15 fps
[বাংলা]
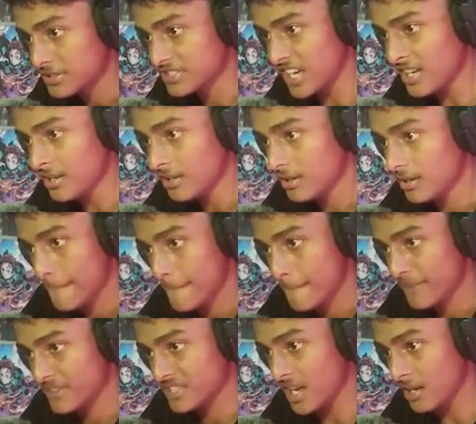চল
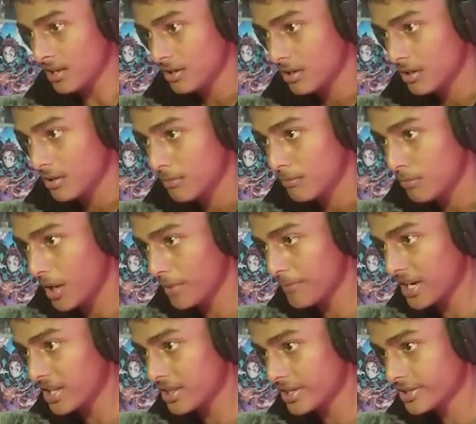চল ভাই
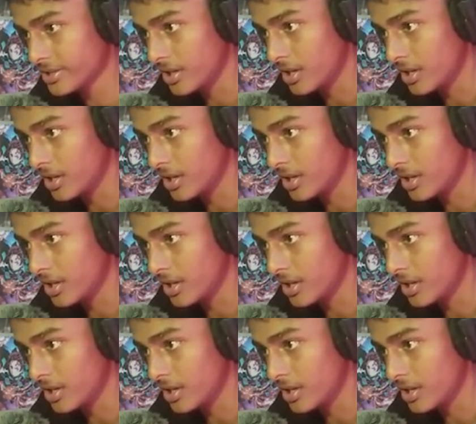মেরে দিয়েছি